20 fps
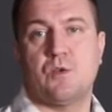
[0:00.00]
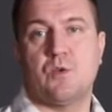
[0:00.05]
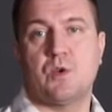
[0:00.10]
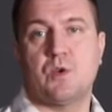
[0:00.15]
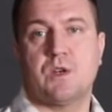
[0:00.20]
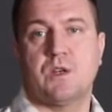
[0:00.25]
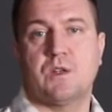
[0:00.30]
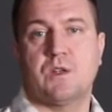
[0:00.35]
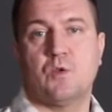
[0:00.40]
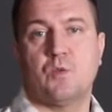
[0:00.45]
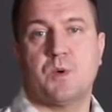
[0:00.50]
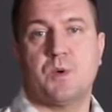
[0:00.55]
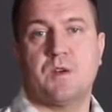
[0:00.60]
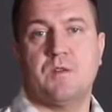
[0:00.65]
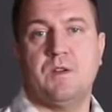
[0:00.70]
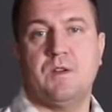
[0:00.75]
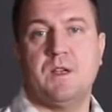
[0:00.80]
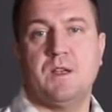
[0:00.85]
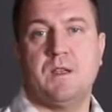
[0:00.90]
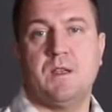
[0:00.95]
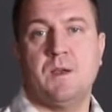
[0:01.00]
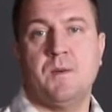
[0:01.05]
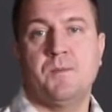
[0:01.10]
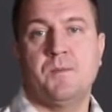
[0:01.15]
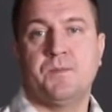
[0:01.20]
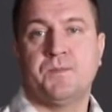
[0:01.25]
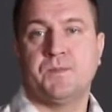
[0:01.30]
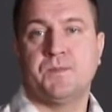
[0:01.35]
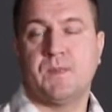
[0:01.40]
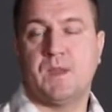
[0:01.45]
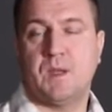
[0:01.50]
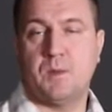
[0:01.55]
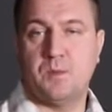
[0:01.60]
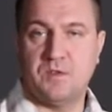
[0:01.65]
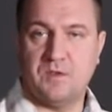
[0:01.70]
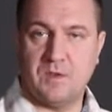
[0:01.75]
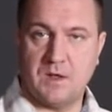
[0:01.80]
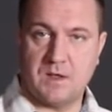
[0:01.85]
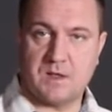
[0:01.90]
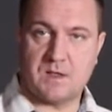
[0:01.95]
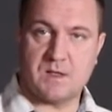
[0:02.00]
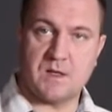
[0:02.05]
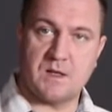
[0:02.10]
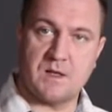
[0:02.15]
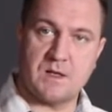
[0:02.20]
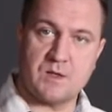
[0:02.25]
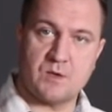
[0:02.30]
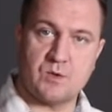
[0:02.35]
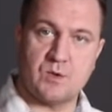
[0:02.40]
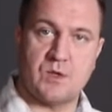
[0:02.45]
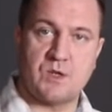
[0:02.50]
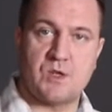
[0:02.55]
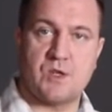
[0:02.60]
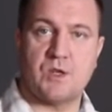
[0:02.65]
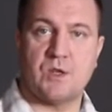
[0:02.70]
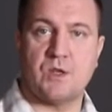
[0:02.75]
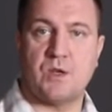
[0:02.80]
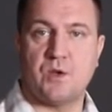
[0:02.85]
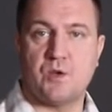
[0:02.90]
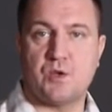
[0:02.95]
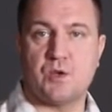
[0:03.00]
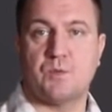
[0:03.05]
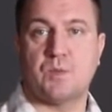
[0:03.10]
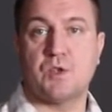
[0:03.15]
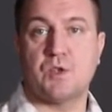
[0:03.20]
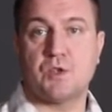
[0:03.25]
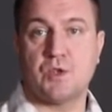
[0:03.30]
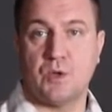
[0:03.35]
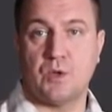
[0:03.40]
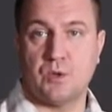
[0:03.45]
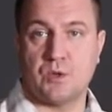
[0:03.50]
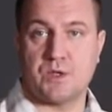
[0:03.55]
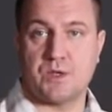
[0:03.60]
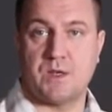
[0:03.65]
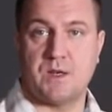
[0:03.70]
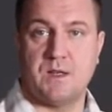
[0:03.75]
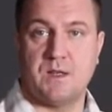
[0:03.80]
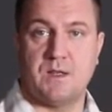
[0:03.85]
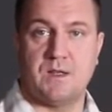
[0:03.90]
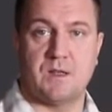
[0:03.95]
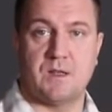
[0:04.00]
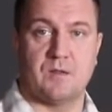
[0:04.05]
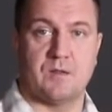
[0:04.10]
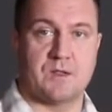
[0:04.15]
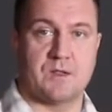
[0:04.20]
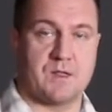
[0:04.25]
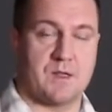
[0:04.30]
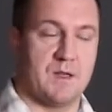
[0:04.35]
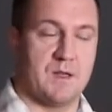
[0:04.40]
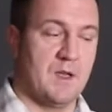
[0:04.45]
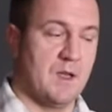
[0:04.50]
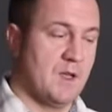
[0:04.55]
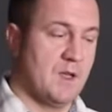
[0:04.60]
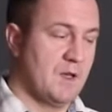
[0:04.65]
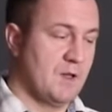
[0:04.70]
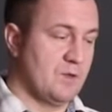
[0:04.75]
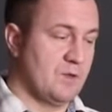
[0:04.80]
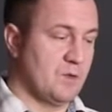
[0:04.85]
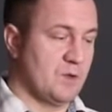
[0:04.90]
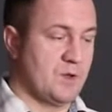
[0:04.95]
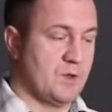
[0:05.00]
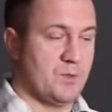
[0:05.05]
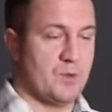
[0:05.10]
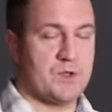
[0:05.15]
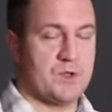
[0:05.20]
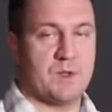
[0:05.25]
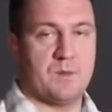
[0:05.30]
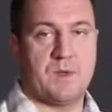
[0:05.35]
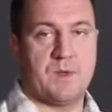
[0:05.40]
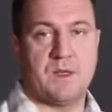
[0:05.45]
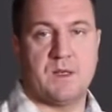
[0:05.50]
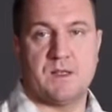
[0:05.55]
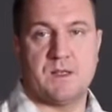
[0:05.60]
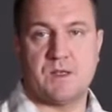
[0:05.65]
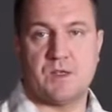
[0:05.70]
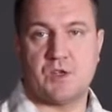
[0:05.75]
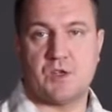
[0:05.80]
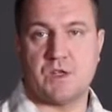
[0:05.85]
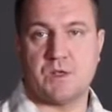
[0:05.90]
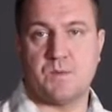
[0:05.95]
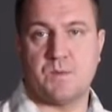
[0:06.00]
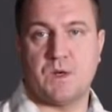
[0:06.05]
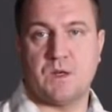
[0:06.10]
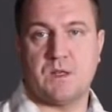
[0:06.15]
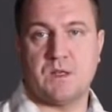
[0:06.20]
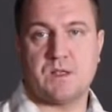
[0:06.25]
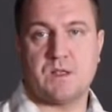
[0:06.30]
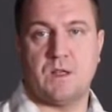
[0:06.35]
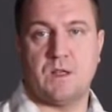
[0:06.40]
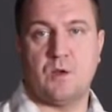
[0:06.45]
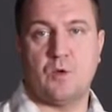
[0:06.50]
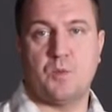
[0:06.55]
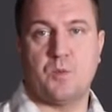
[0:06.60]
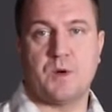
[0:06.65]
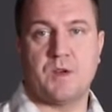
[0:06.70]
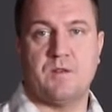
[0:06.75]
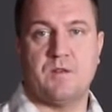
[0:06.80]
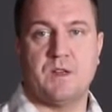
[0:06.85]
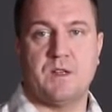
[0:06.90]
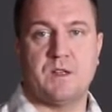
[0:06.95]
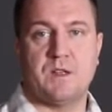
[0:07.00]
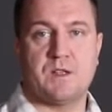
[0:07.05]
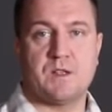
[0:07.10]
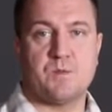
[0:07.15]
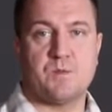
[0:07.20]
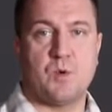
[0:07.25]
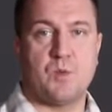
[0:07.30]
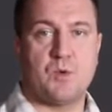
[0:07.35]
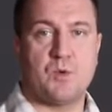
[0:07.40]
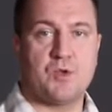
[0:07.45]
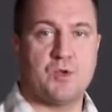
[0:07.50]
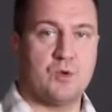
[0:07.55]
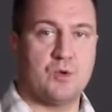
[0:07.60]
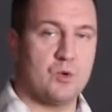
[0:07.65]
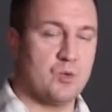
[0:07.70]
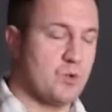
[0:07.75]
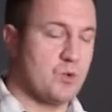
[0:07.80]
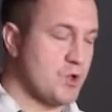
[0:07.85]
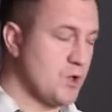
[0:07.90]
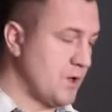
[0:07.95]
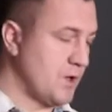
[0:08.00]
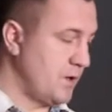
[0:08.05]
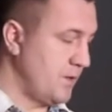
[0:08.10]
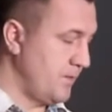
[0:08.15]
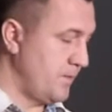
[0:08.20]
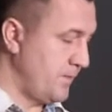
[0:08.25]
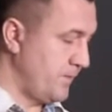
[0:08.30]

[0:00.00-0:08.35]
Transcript: органы управления, и бывает сразу начинающим тяжело сориентироваться. Вот, допустим, я сейчас показал управление с помощью ручек.